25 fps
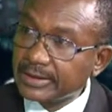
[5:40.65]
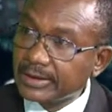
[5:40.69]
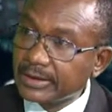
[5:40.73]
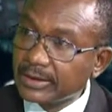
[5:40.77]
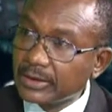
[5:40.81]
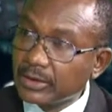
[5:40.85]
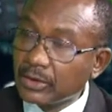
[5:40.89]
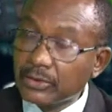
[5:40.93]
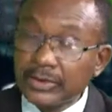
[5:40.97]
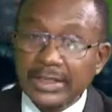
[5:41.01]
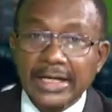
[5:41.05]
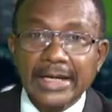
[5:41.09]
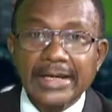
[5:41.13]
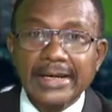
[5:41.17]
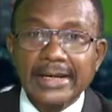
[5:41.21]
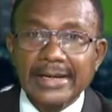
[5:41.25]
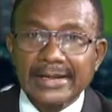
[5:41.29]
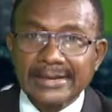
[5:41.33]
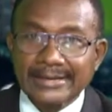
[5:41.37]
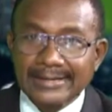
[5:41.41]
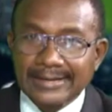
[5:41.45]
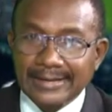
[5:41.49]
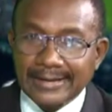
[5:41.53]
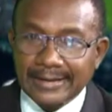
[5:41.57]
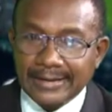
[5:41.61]
On a
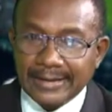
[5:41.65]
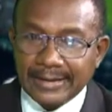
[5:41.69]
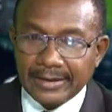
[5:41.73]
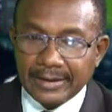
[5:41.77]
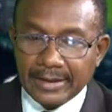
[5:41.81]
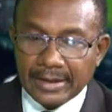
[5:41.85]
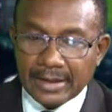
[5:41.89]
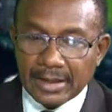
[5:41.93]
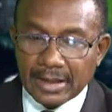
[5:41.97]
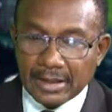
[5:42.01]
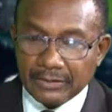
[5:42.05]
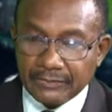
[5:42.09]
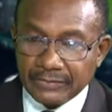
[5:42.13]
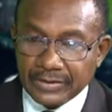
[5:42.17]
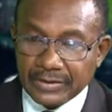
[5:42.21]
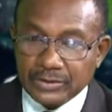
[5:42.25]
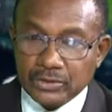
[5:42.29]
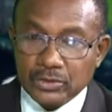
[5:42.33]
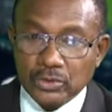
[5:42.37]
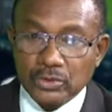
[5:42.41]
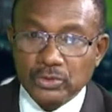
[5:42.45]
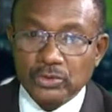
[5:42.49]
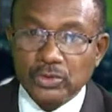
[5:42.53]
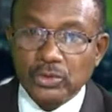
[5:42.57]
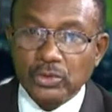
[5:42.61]
intérêt à faire en
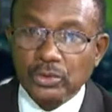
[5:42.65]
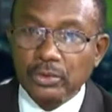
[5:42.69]
sorte que,